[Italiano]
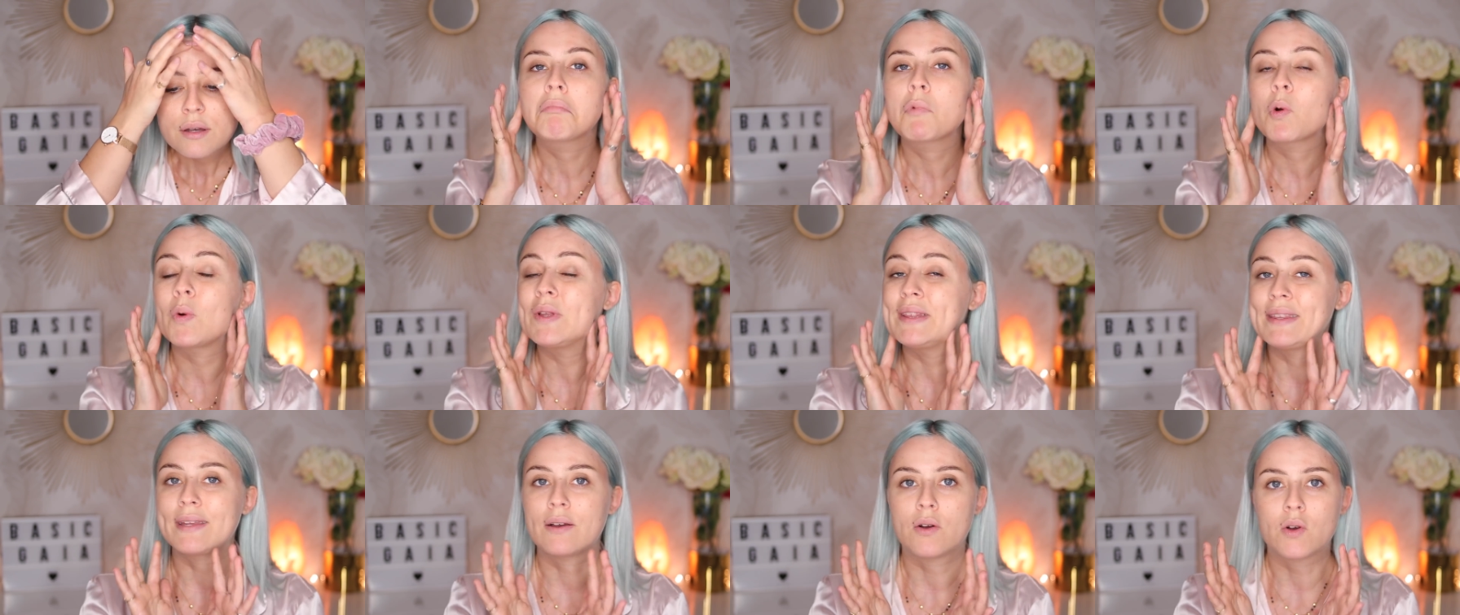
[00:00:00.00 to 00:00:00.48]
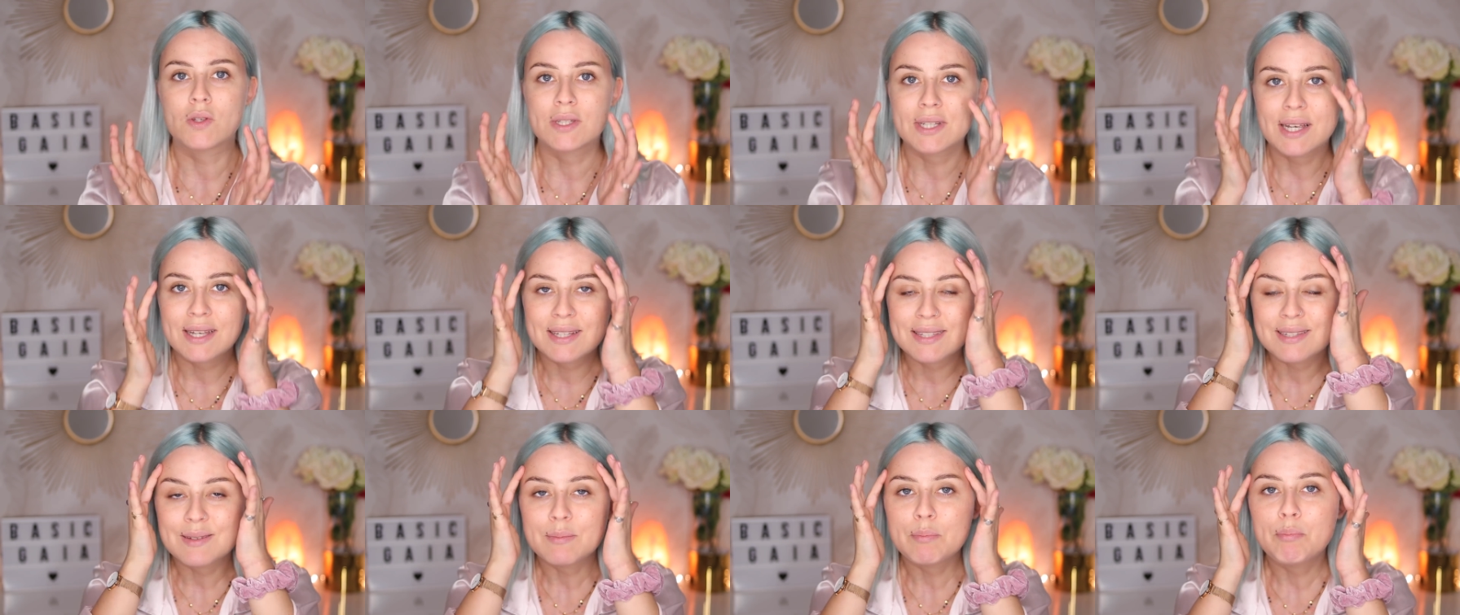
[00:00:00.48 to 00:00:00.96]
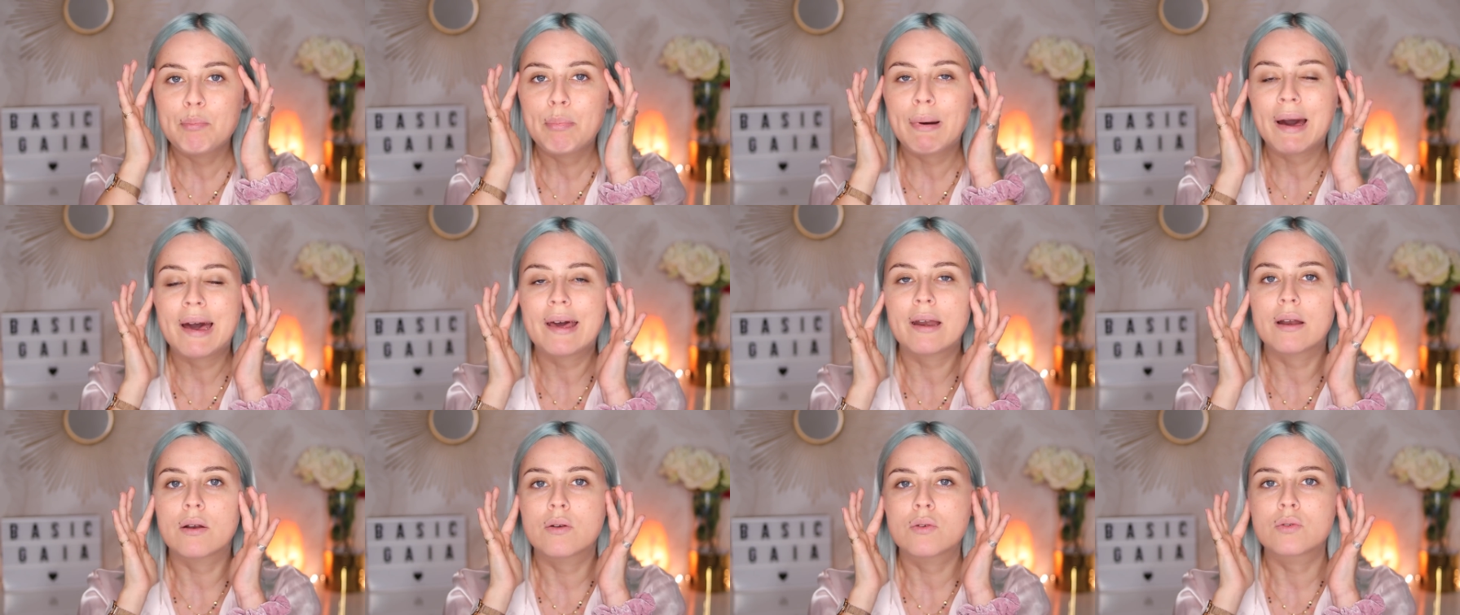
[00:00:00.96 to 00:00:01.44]
quante cose che si
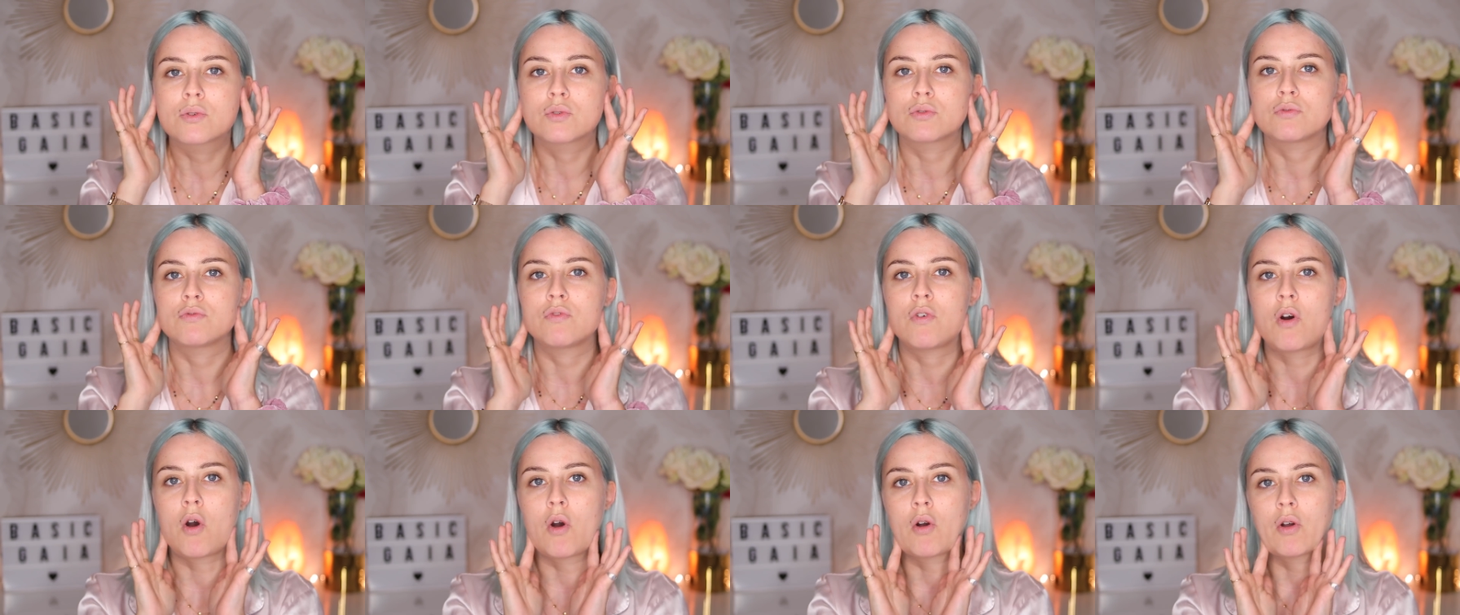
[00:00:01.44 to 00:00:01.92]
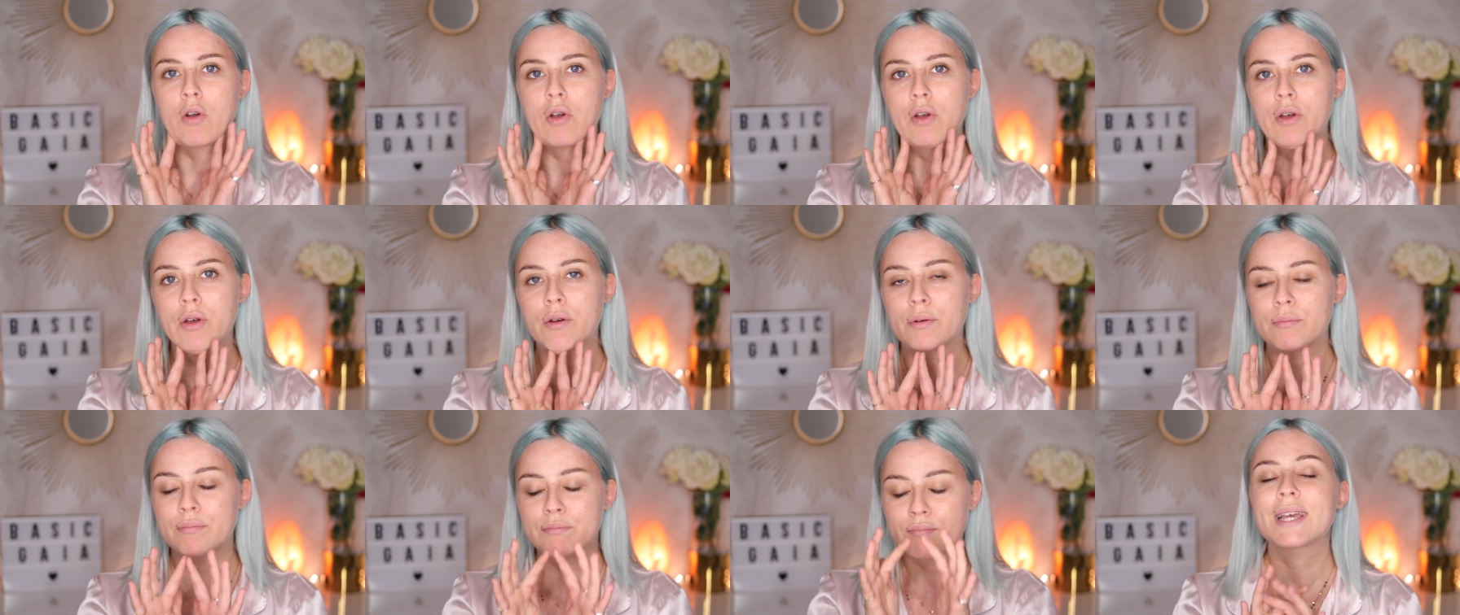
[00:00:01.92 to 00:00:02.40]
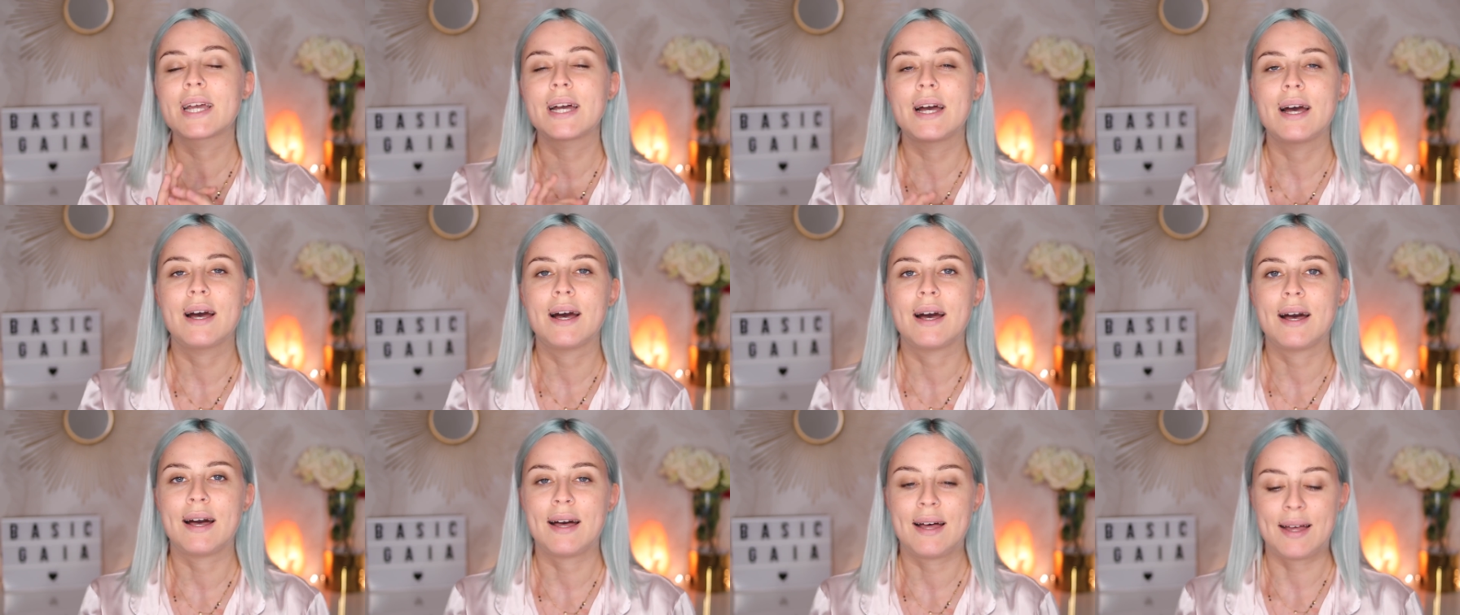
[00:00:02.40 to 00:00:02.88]
imparano su Vogue
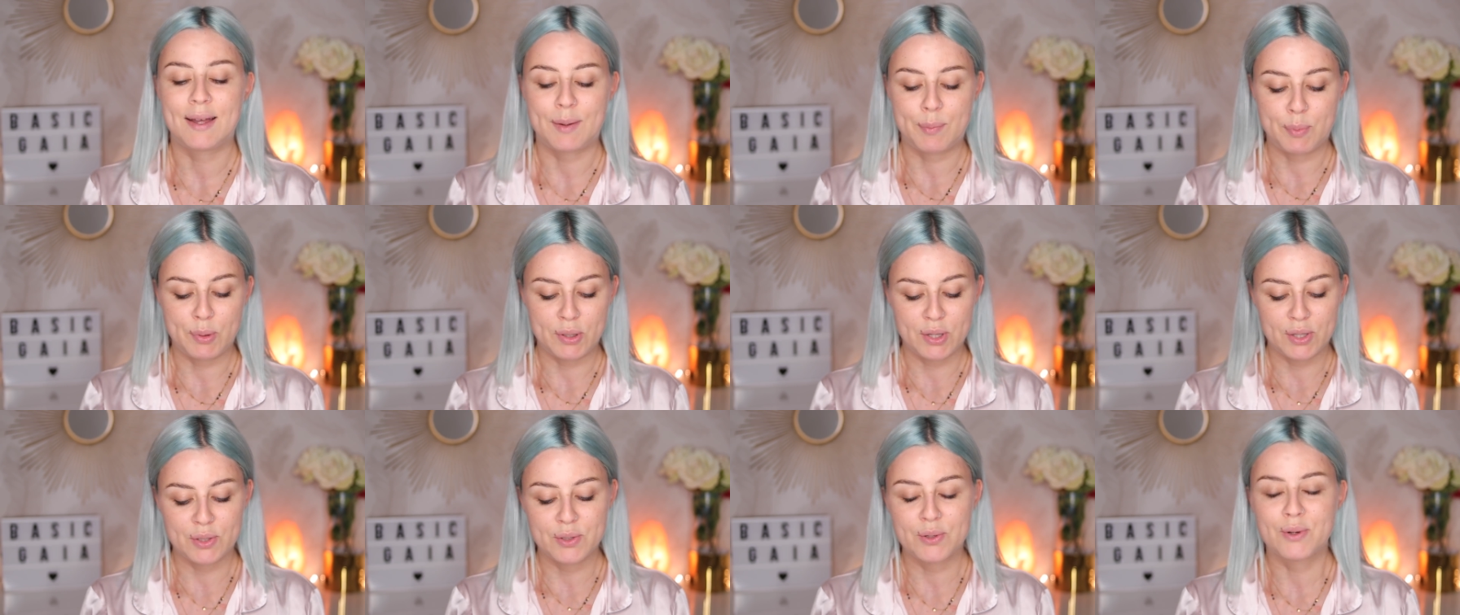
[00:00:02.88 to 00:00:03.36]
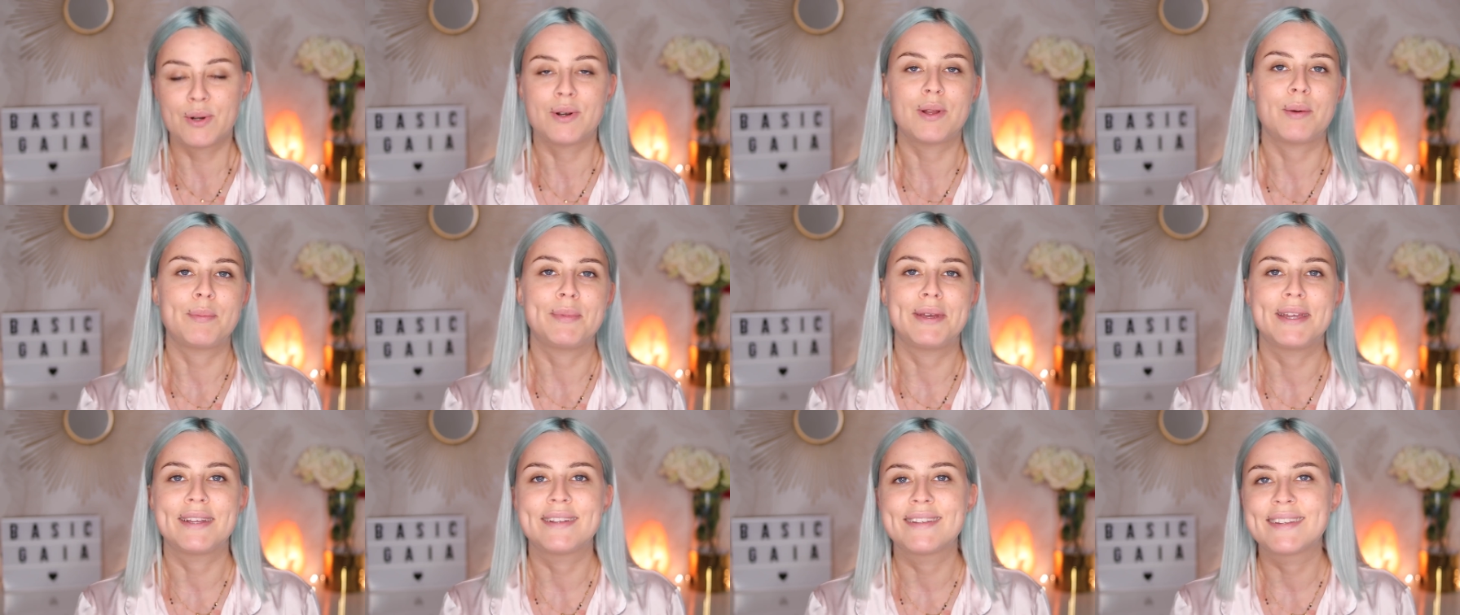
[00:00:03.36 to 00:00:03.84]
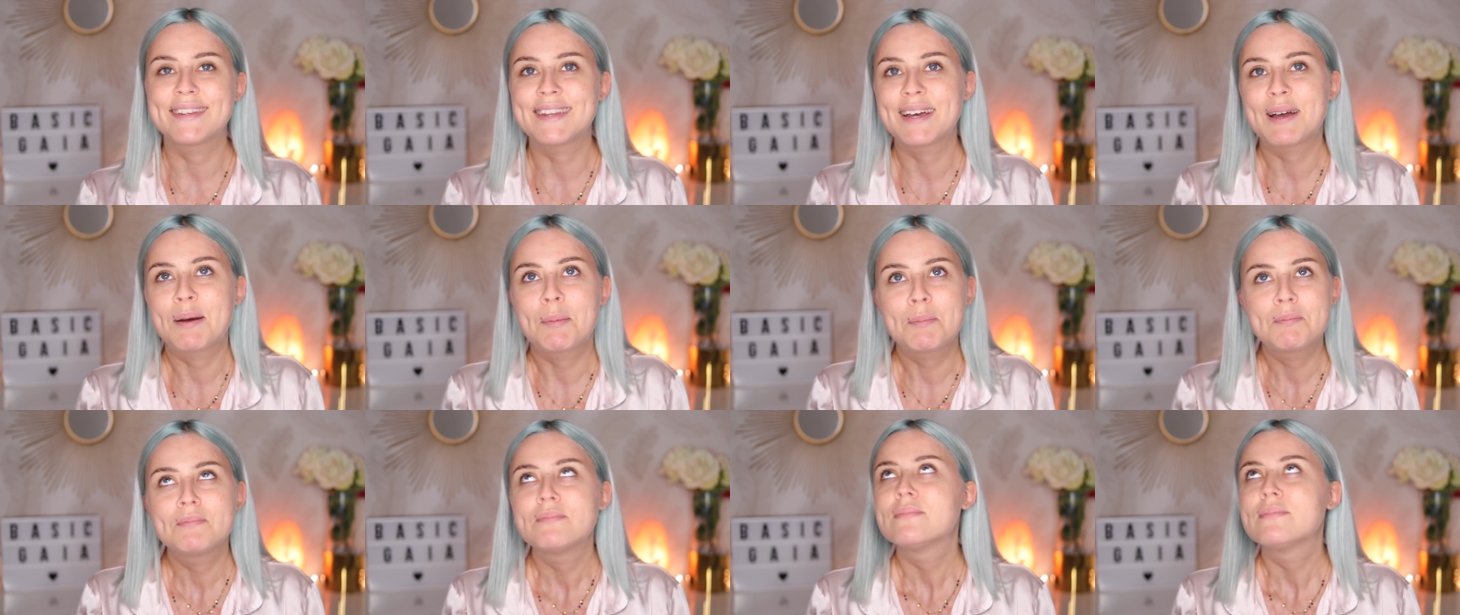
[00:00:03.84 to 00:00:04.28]
ah poi adoro la menta